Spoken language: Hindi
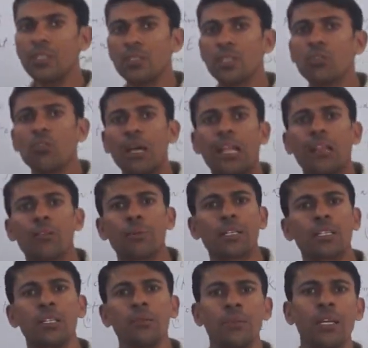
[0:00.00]
देखो
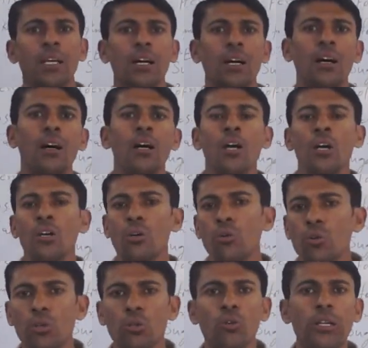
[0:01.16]
एलोपैथी में या
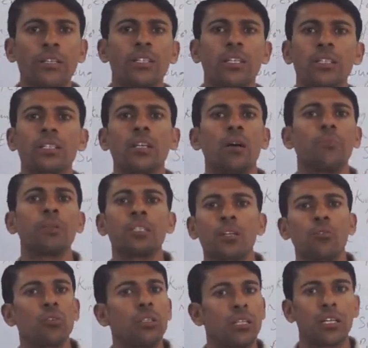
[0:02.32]
घुटनों के दर्द का अभी तक
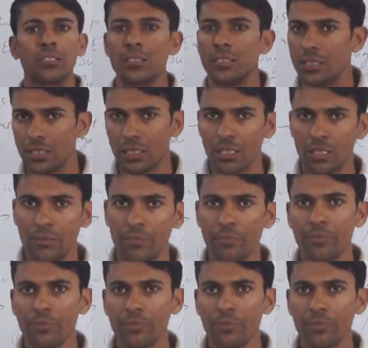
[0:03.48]
कोई इलाज नहीं निकला